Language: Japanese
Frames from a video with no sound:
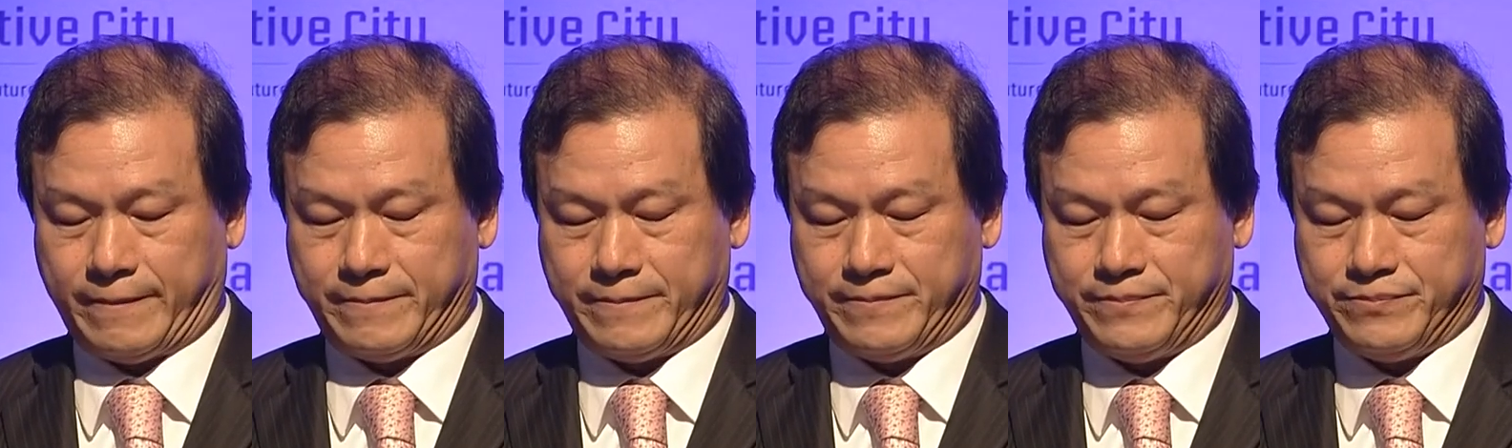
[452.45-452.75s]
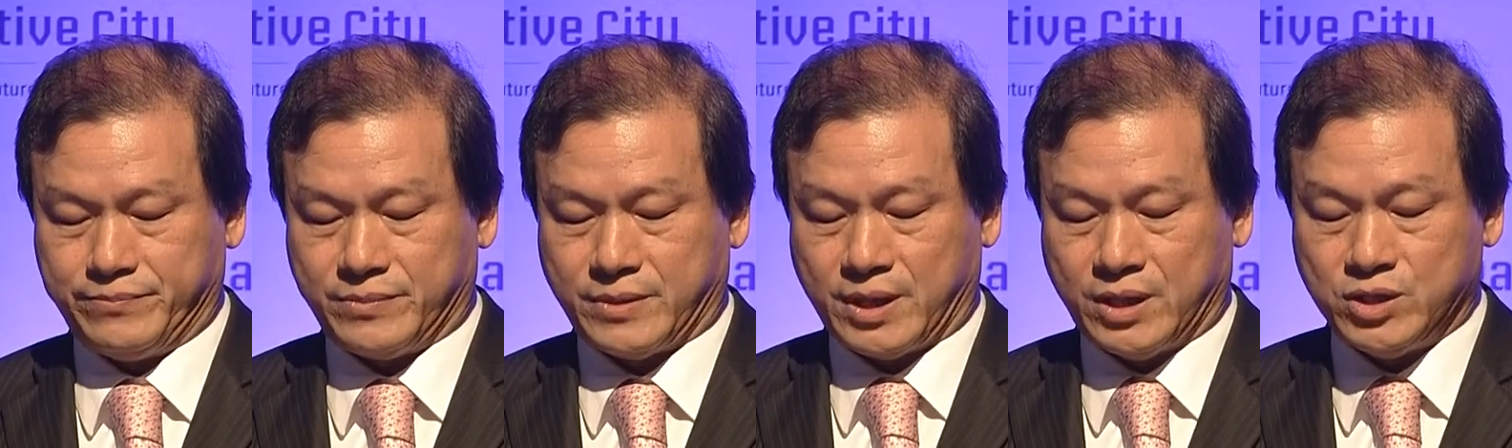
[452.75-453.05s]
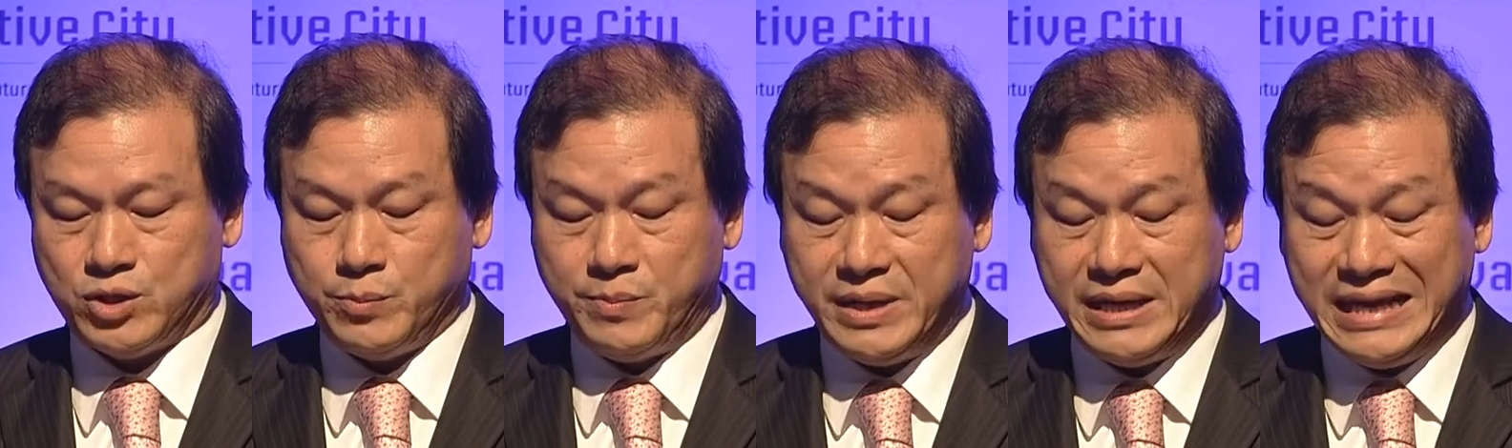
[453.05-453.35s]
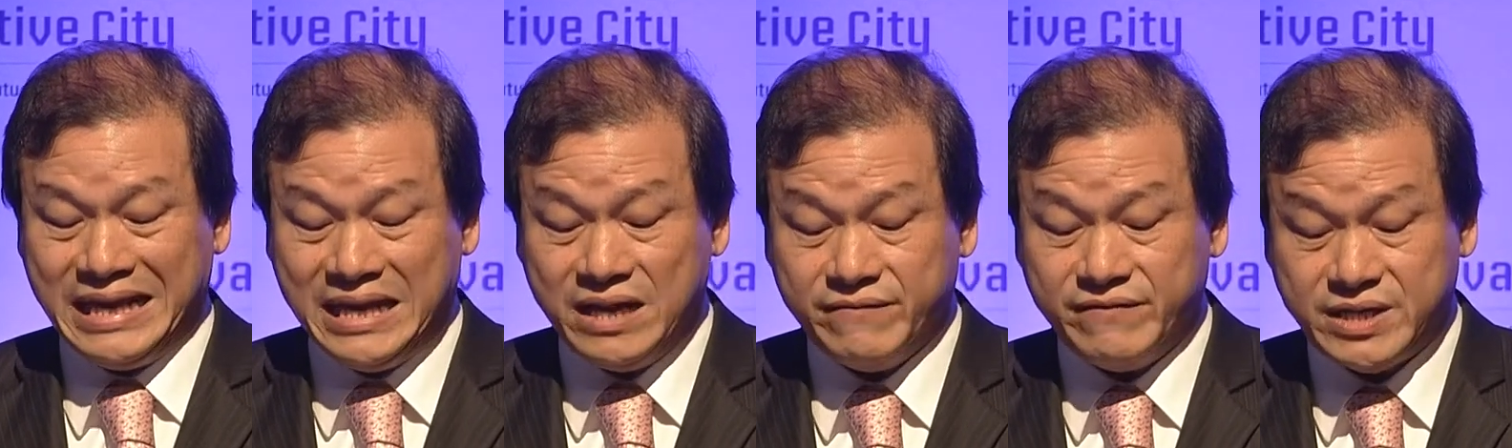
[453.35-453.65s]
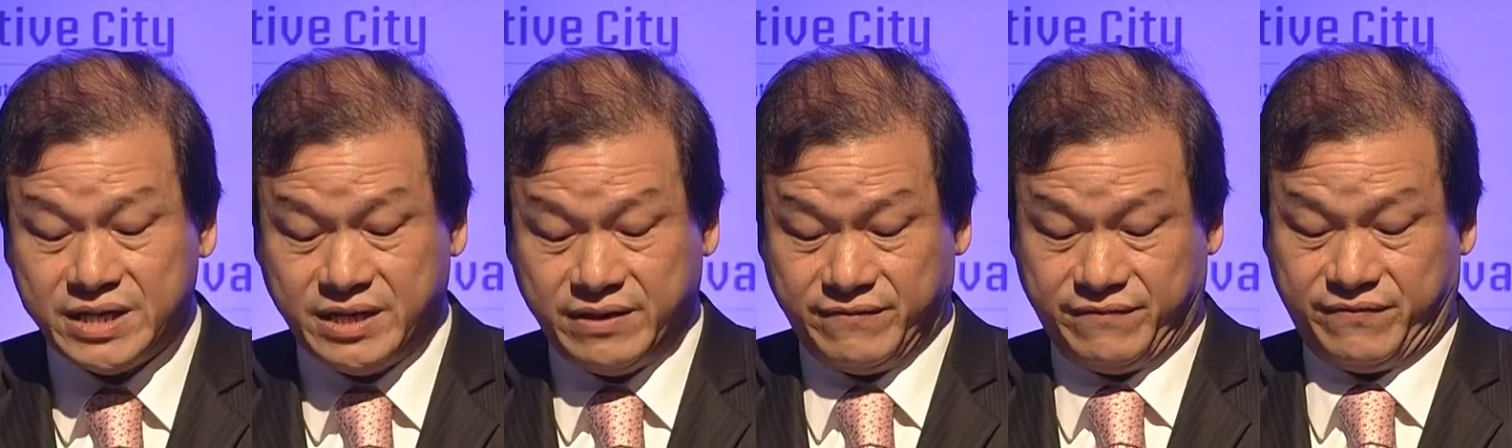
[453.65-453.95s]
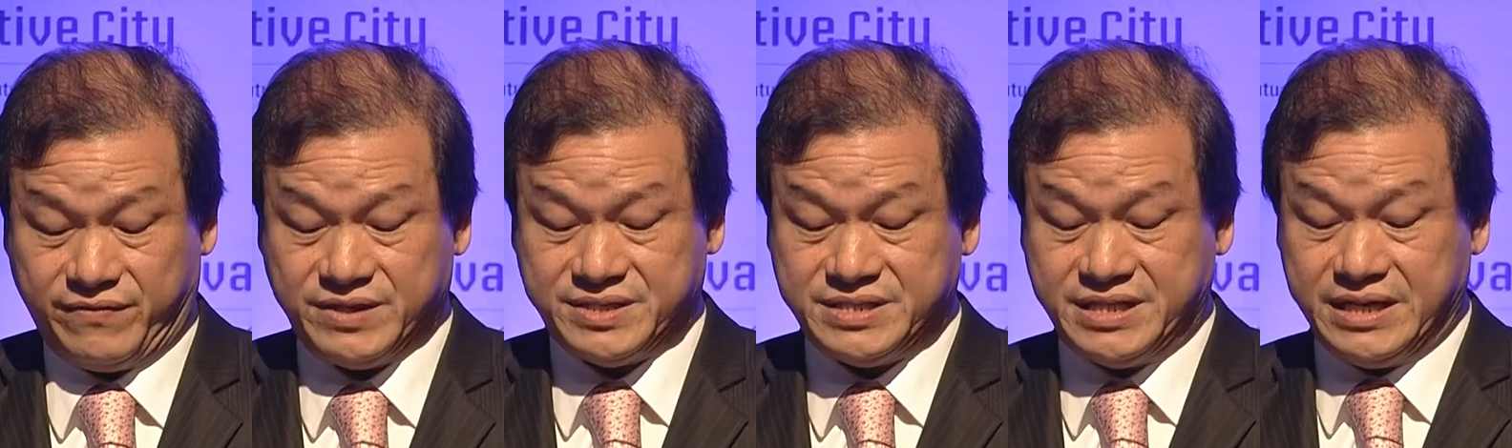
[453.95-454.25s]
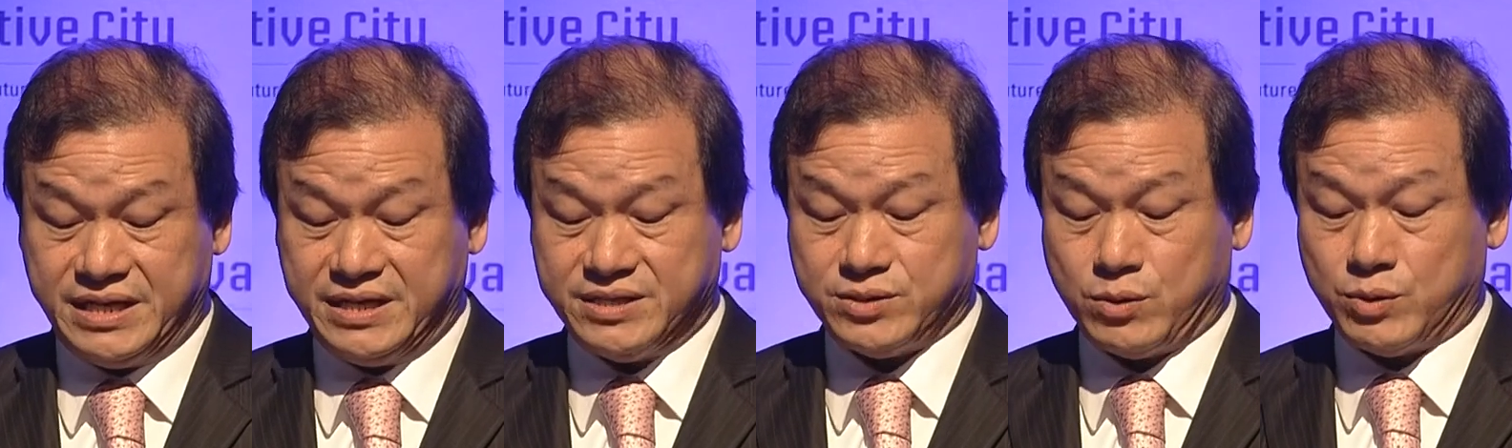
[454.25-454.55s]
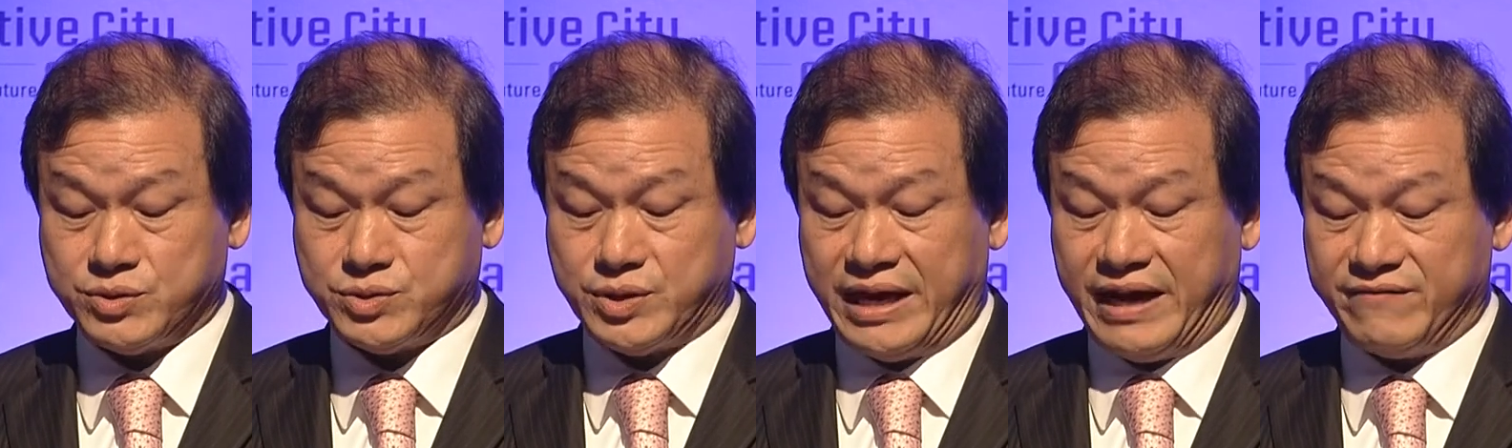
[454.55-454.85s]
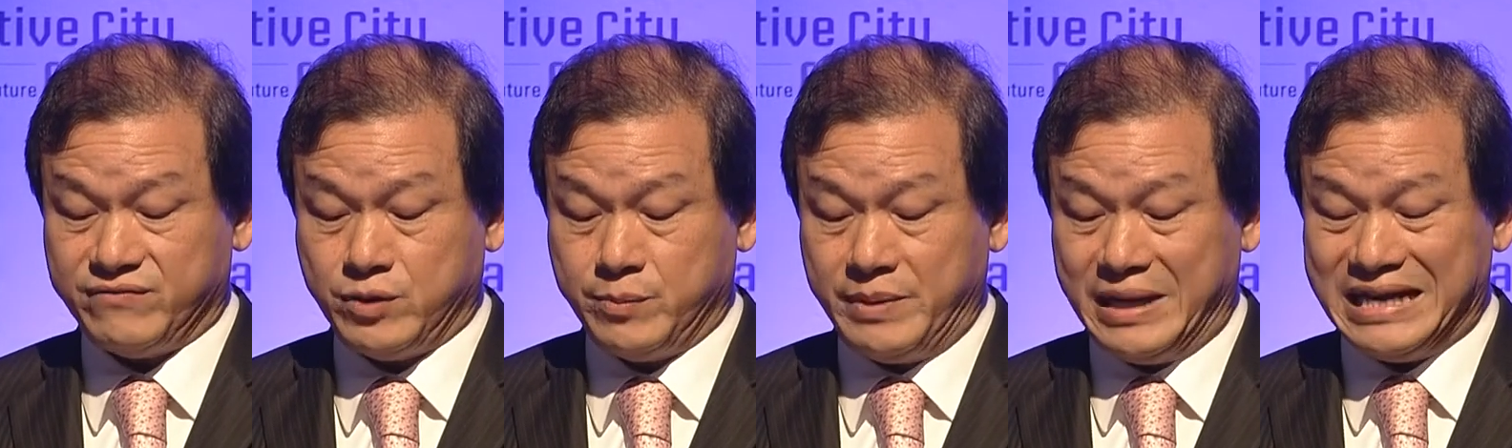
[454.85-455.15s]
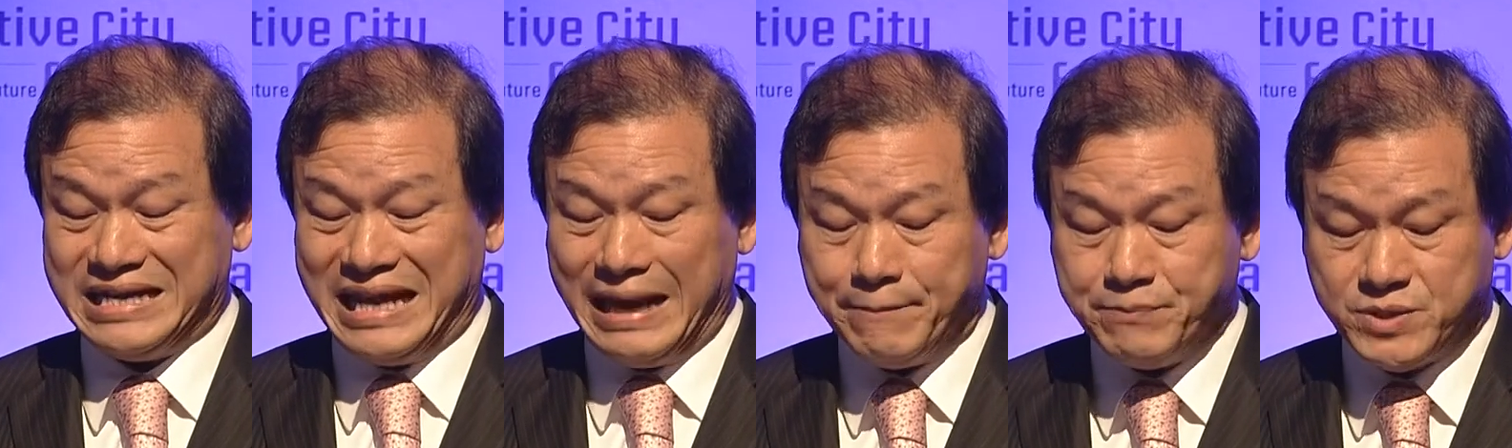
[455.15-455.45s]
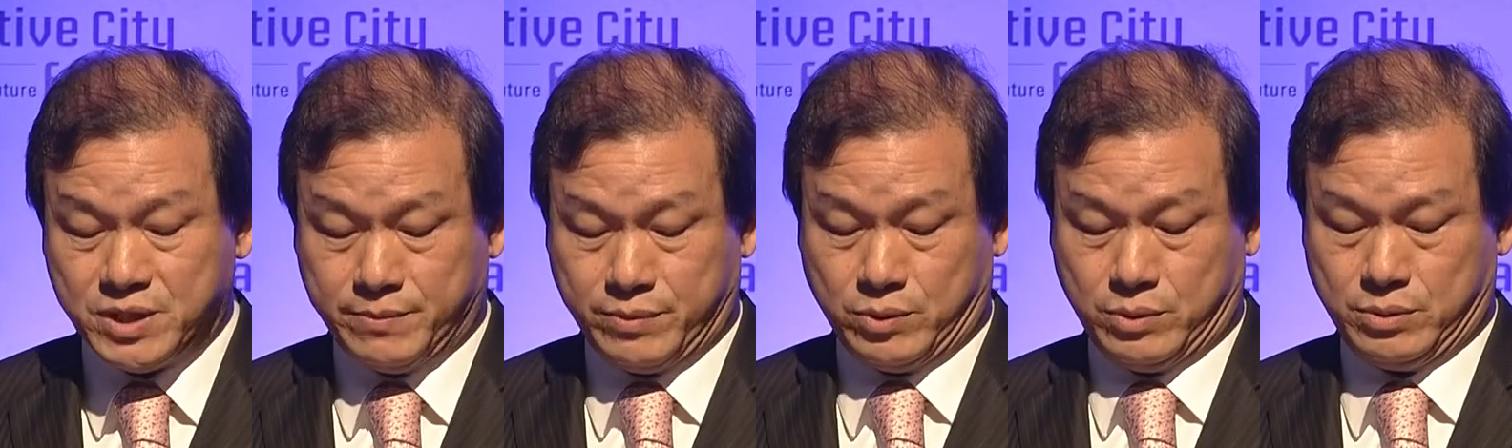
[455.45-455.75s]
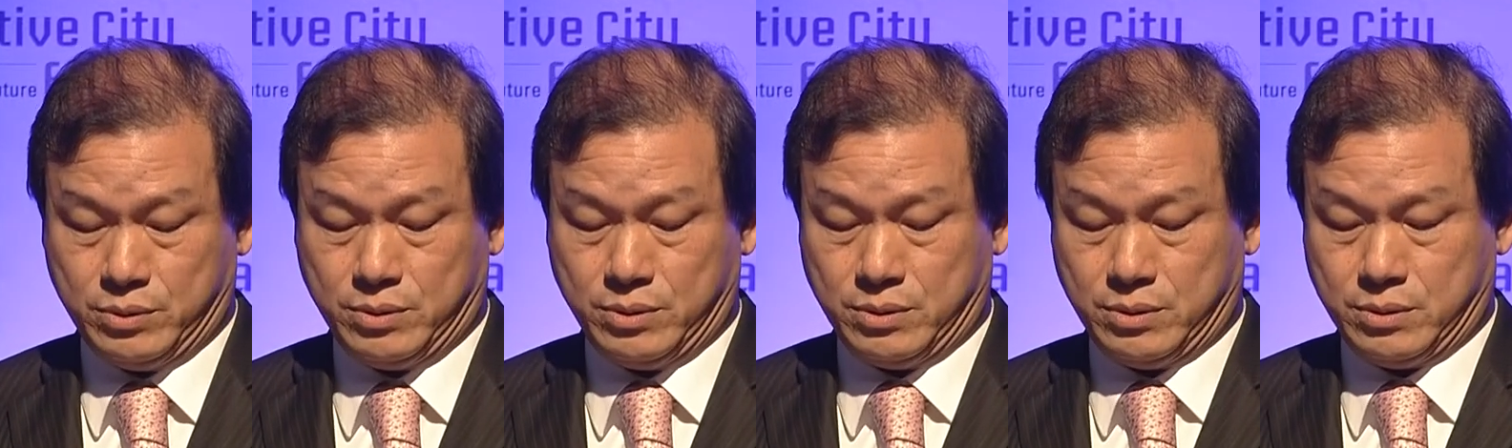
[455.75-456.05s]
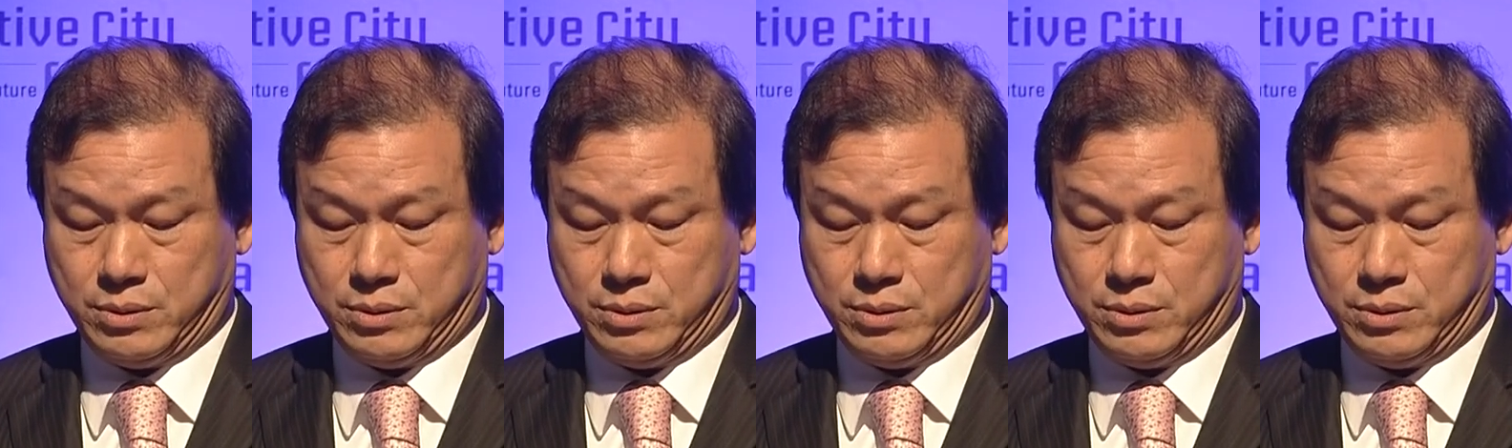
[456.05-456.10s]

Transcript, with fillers: 突如として力を持って襲いかかるという時代に住んでいるのです